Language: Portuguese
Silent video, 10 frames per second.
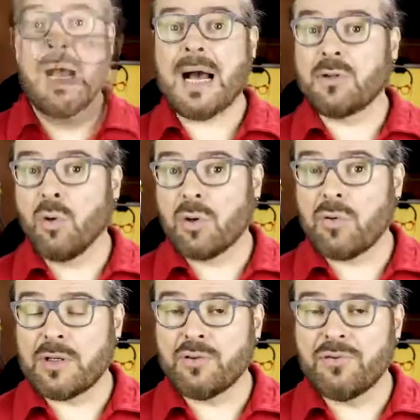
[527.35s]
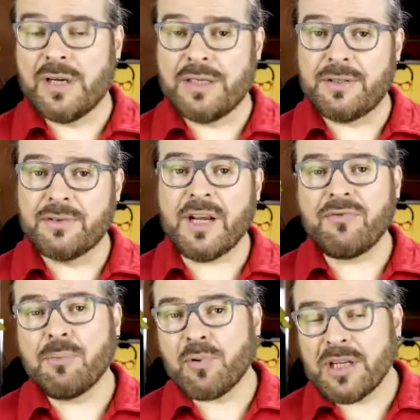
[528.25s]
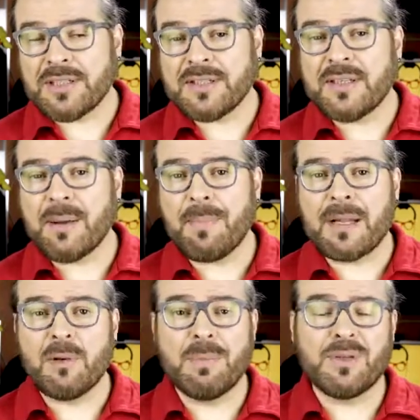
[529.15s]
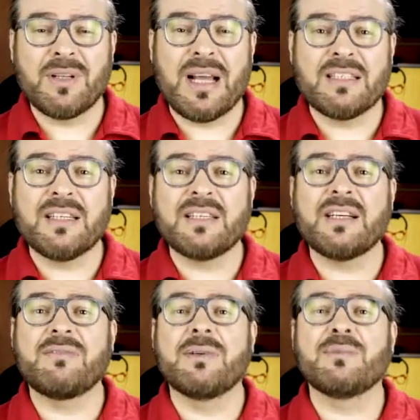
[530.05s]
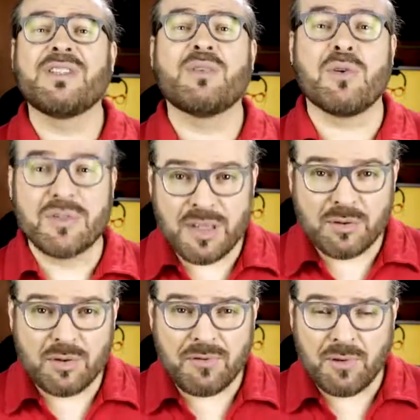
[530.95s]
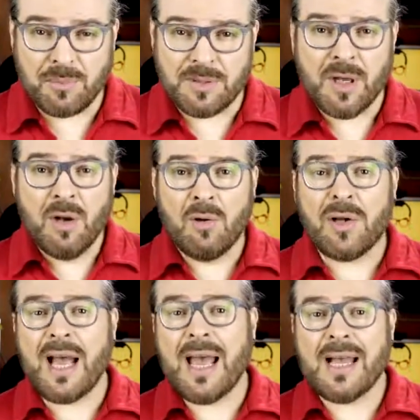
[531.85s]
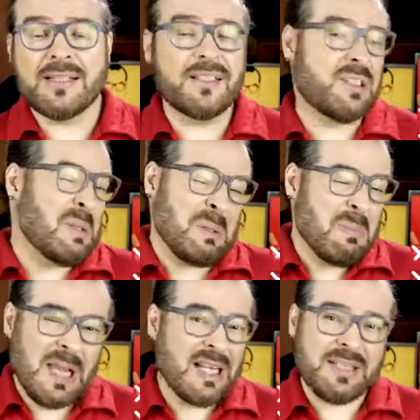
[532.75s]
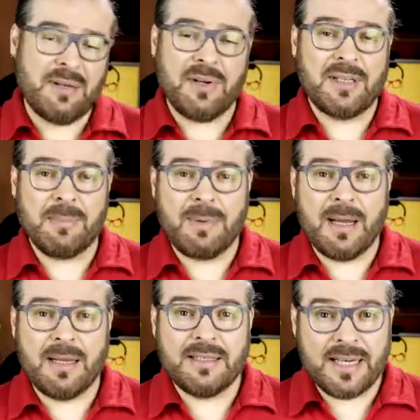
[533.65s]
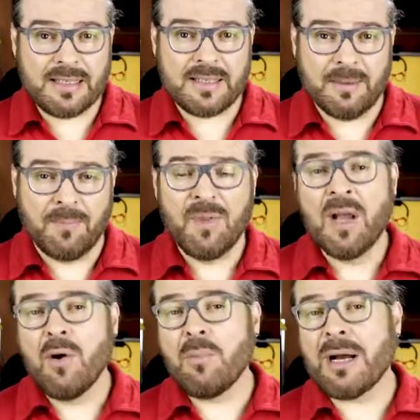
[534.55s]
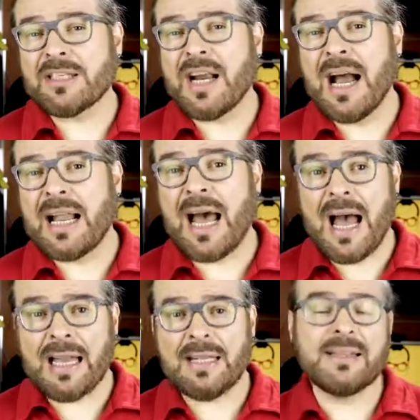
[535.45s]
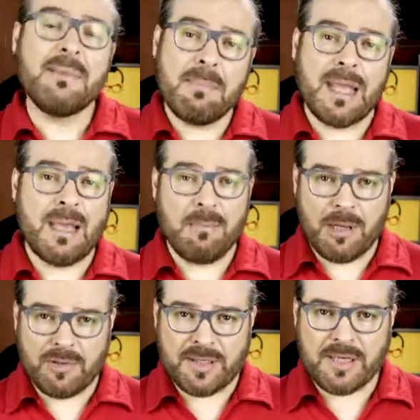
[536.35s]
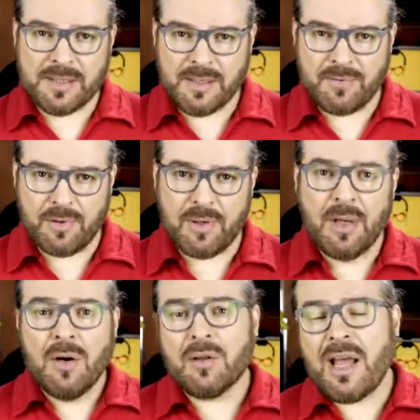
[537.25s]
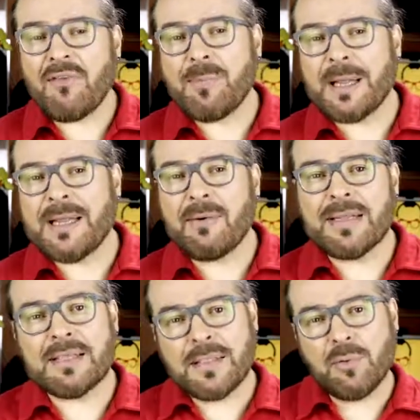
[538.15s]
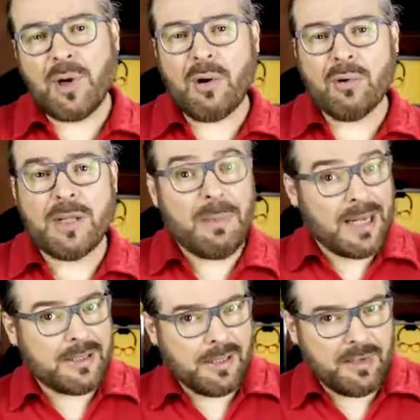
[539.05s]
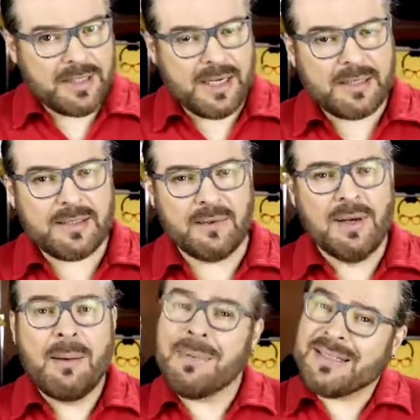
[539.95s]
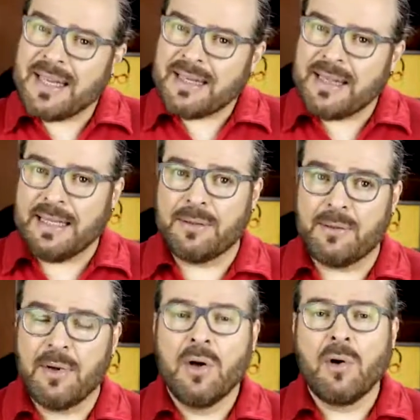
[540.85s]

Ator coadjuvante. O Jeff Bridges interpreta um personagem que já vimos em trocentos filmes. O Luca Hedges não mereceu a indicação. O Mahershala Ali também é meio esquecível. O Dev Patel até segura a onda e mereceu a indicação, mas nem tanto.